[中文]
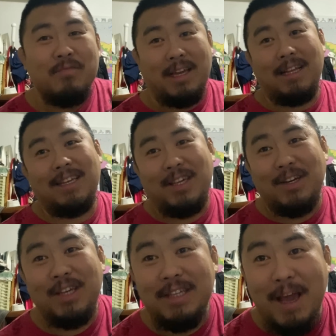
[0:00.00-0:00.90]
你看他
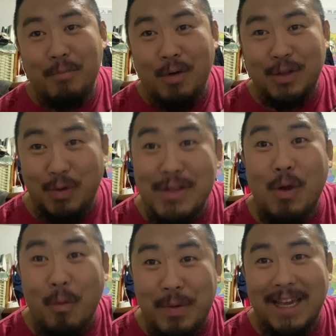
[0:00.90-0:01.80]
赢赢夜魔多
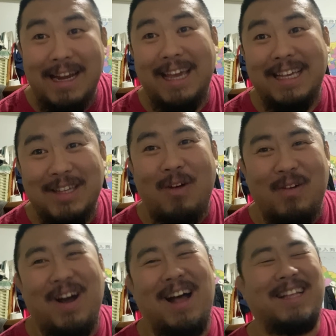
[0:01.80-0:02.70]
牛逼啊！那一脚，
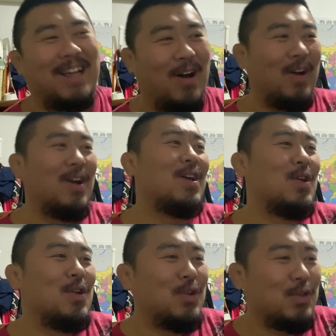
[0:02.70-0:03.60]
我操！
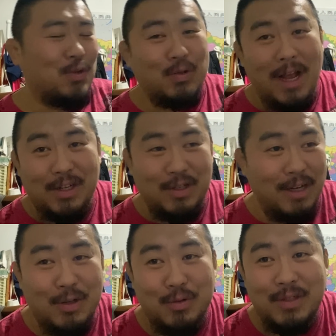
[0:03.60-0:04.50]
输钻石
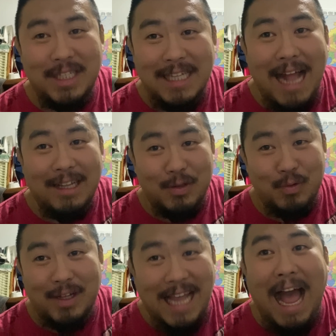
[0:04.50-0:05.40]
啊，输其他的
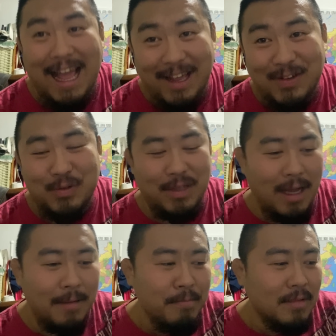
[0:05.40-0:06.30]
多惨啊，输
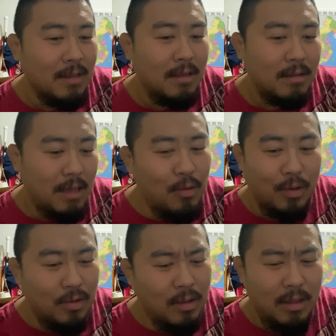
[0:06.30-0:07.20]
的。但是
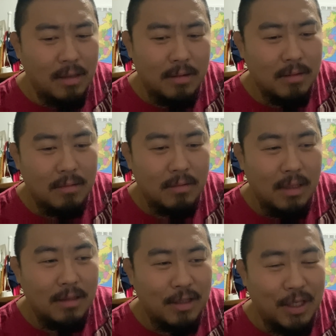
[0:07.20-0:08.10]
我觉得
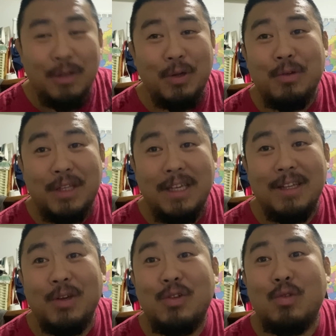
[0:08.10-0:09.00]
挺挺挺
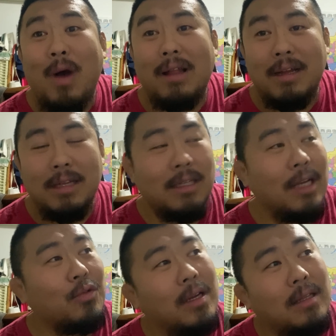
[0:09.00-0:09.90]
挺爽的。他这
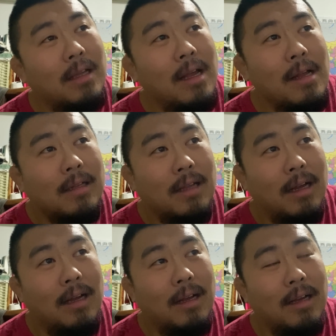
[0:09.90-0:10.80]
回，
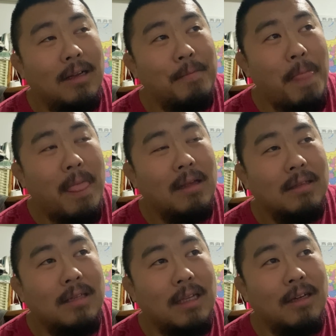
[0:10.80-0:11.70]
他
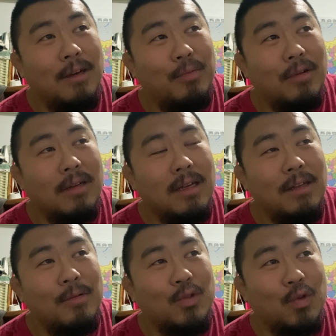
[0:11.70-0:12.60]
钱德勒不是
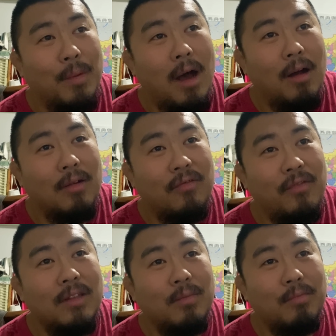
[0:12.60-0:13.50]
跟嘴炮
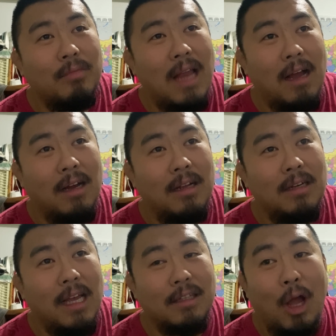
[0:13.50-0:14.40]
分两个
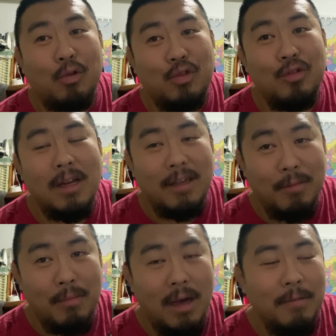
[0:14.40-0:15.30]
那个导师阵营
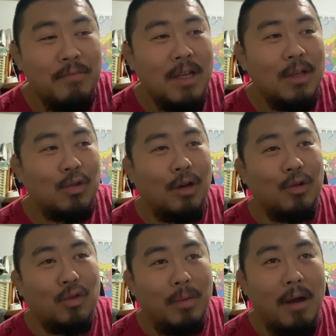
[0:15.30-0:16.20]
嘛？最
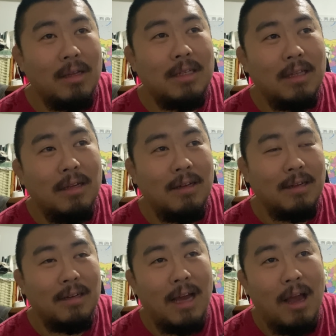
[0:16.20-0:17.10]
后嘴炮跟钱德勒
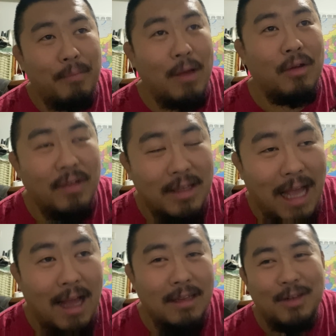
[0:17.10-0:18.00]
可能还有八月份
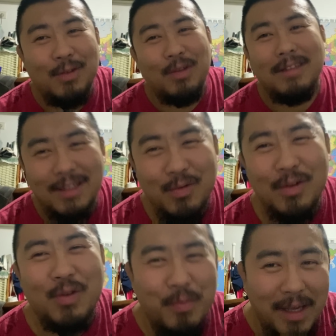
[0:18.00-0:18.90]
打，多
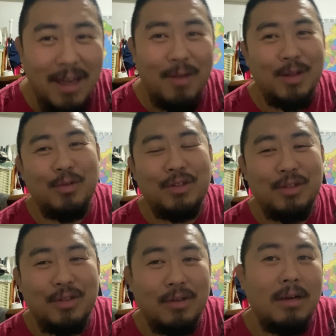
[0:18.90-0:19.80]
牛逼啊！我都支
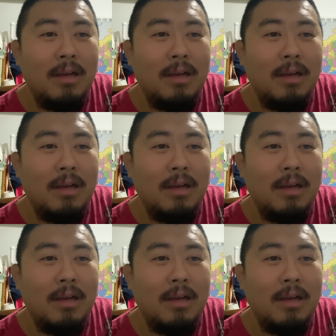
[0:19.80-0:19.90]
持。